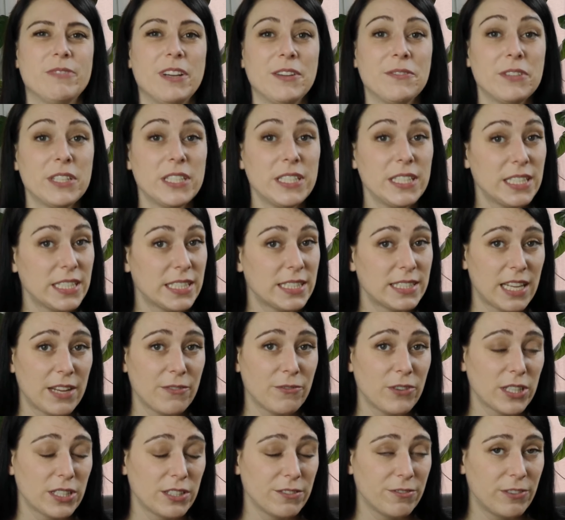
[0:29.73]
wenn wir hier jetzt
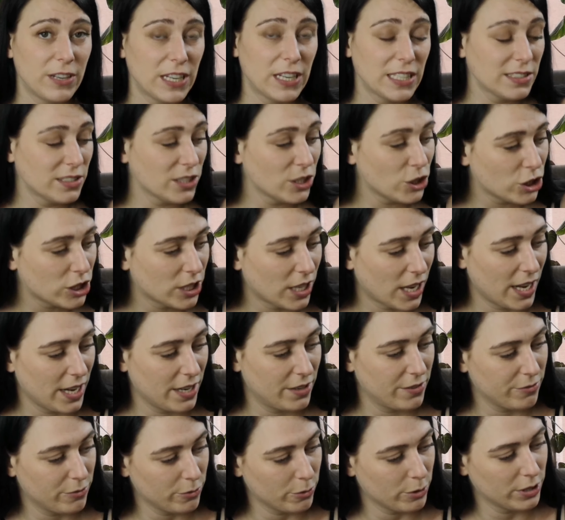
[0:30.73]
einfach die Pflanze
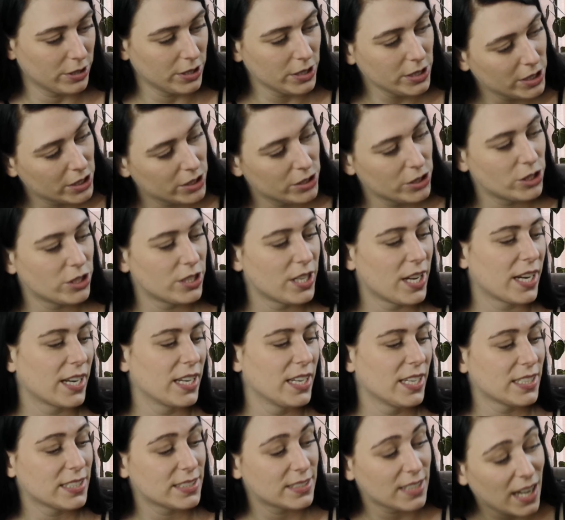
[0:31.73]
schneiden würden, hier ein
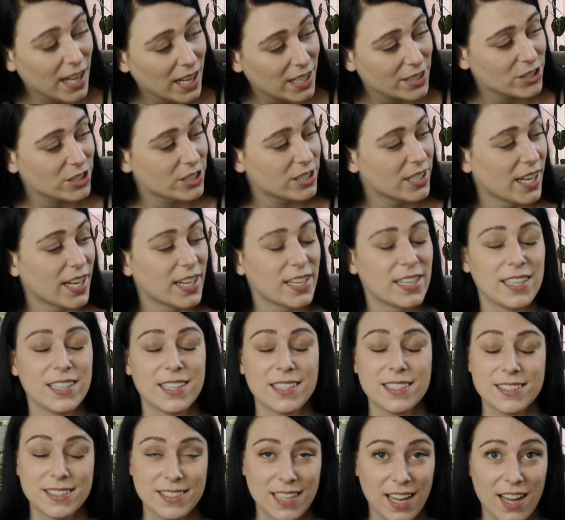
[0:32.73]
Steckling, da ein
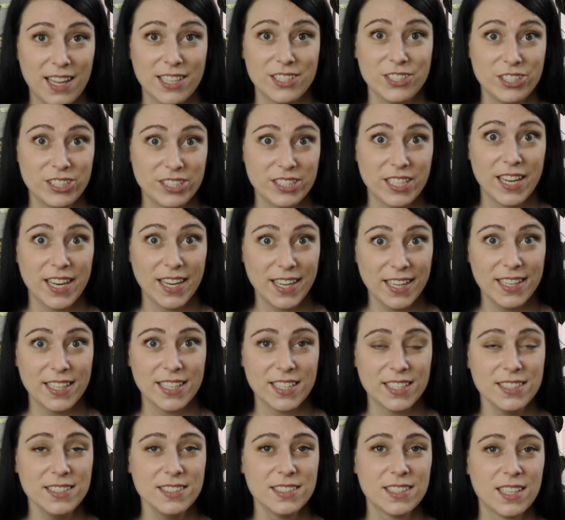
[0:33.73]
Steckling, da ein
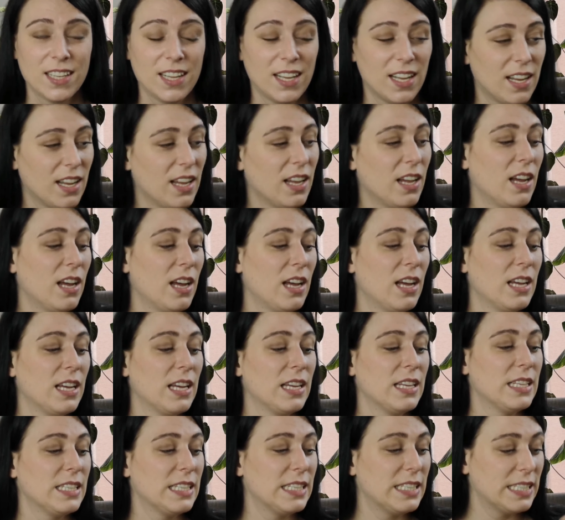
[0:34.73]
Steckling,
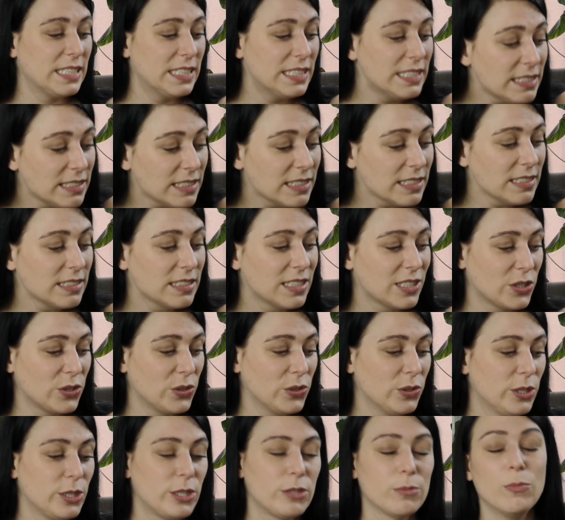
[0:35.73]
ist es
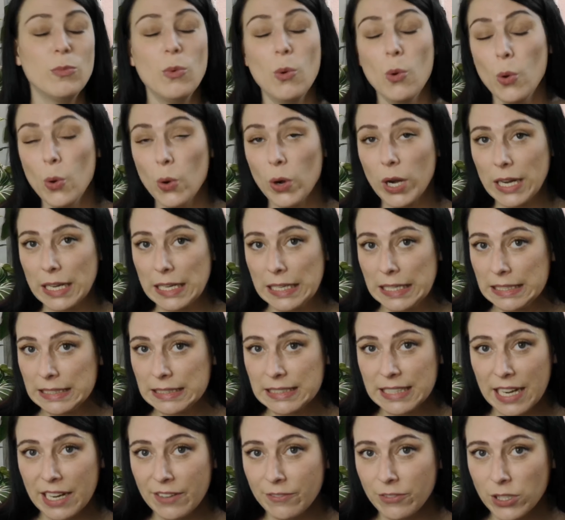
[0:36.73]
natürlich
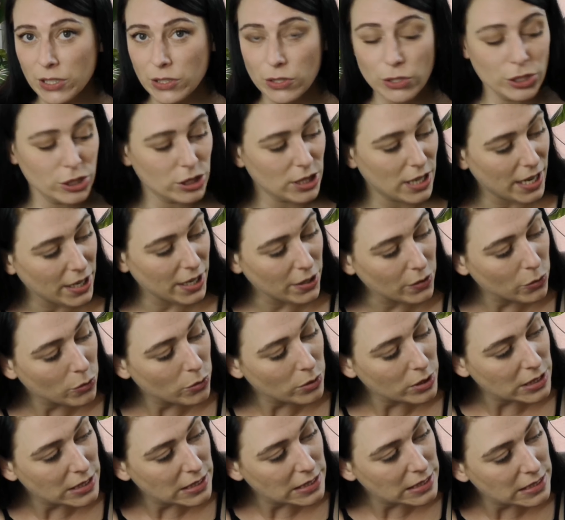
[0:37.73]
möglich, sie einfach zu schneiden,
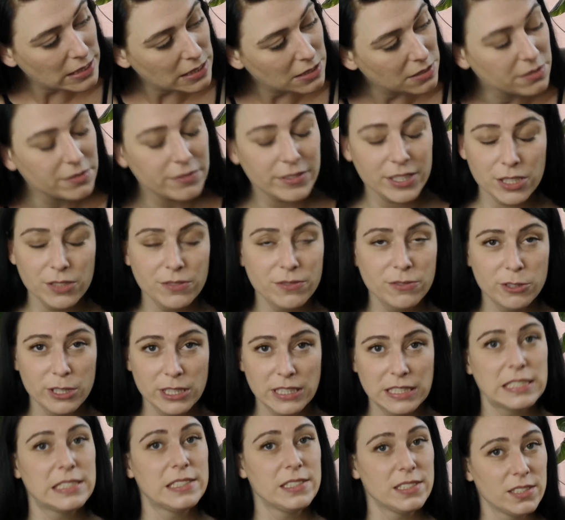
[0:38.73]
ohne dass hier irgendwelche
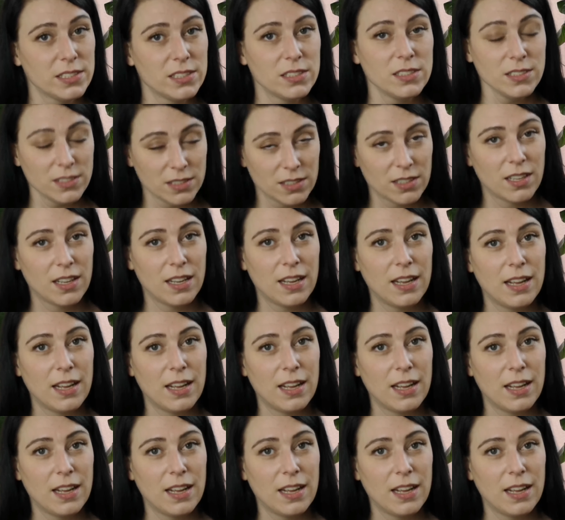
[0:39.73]
Wurzeln sind.